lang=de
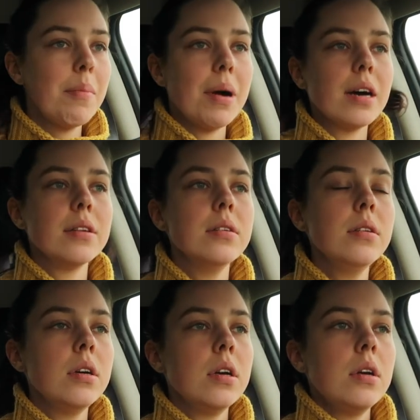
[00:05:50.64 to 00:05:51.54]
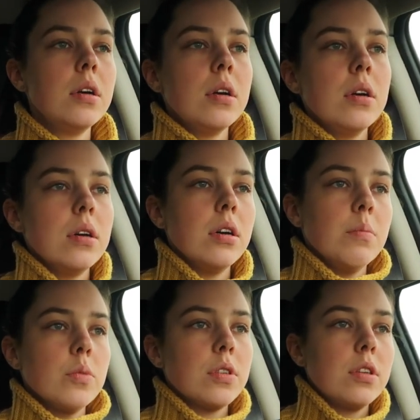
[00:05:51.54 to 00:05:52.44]
leer machen.
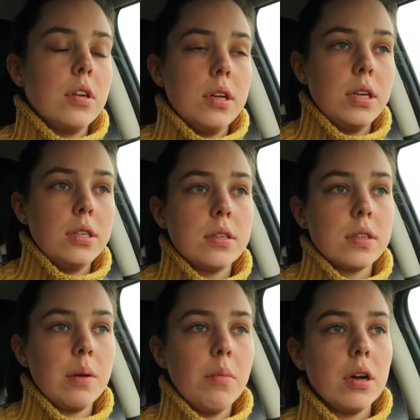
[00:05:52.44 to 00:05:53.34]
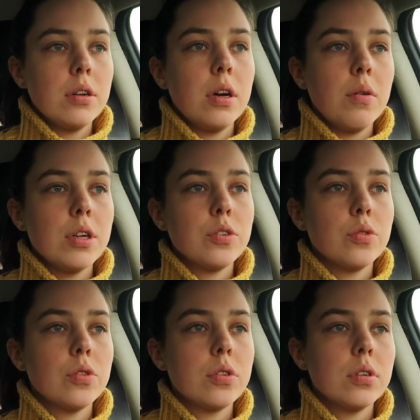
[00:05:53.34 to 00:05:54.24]
Ähm, und das hat halt echt extrem lang
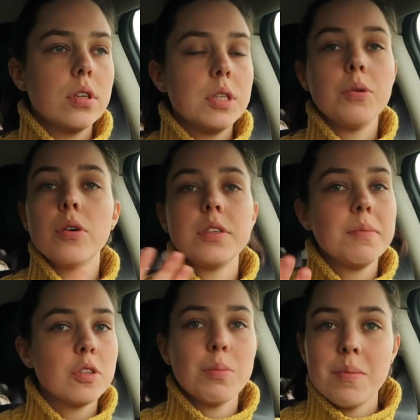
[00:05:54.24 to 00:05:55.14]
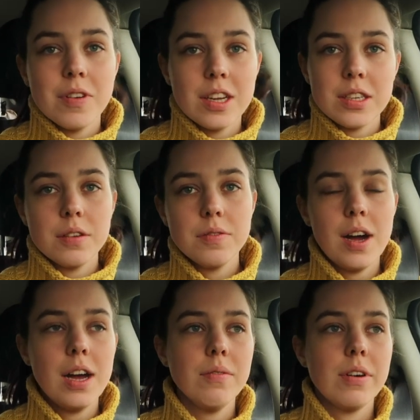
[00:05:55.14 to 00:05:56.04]
gedauert und äh, ich bin auch nicht mehr zu meinem Vater
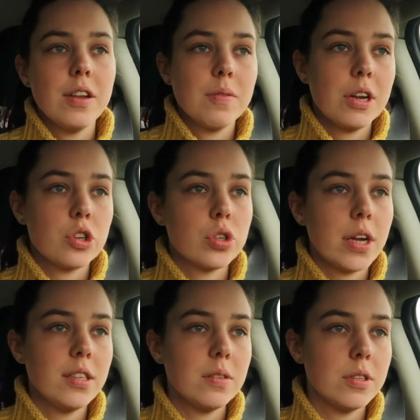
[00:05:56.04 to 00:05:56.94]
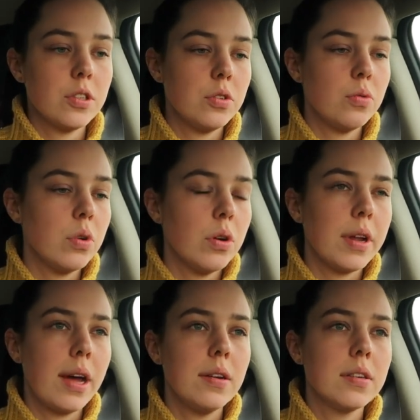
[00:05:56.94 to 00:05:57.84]
gefahren, weil es war dann schon 23 Uhr
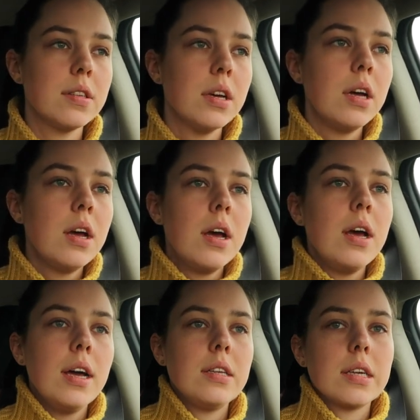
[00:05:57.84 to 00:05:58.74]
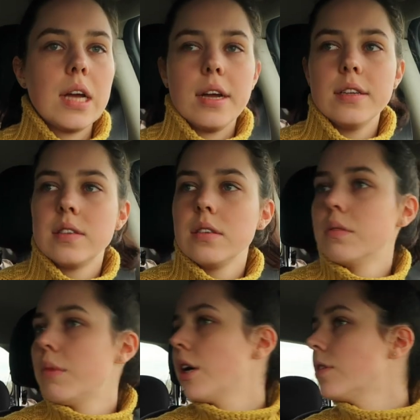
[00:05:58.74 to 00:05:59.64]
und alles. Hätte halt gar keinen
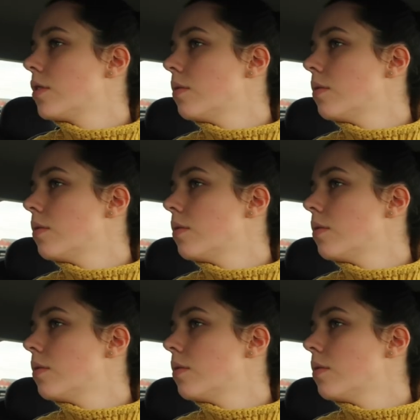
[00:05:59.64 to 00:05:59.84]
Sinn gemacht,